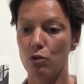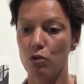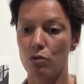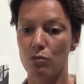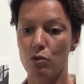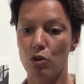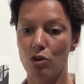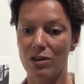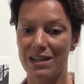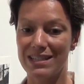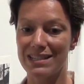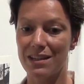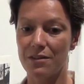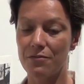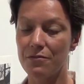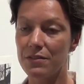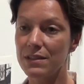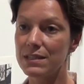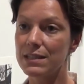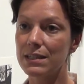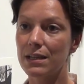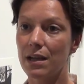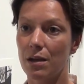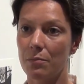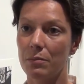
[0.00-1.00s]
con las que
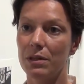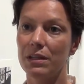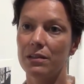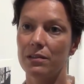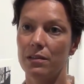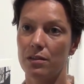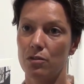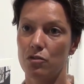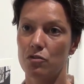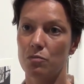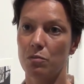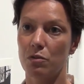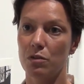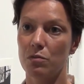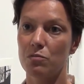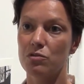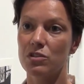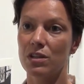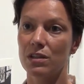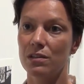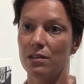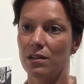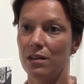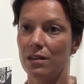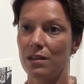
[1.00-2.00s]
físicamente nos podemos
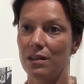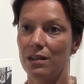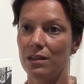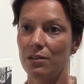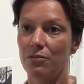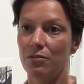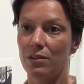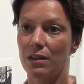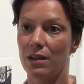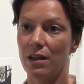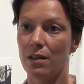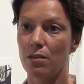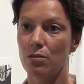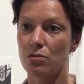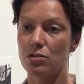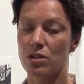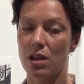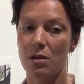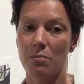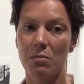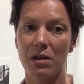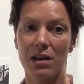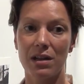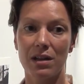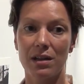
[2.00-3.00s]
sentir identificados
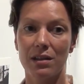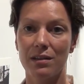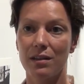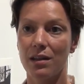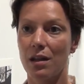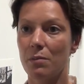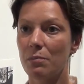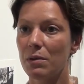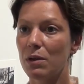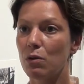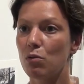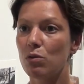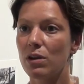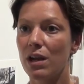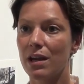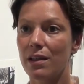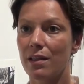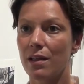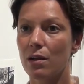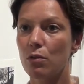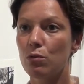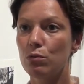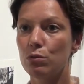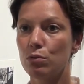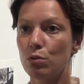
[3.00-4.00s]
al margen de la
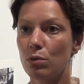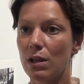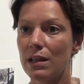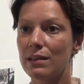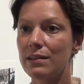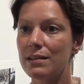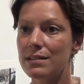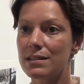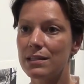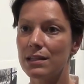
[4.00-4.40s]
peculiaridad cultural de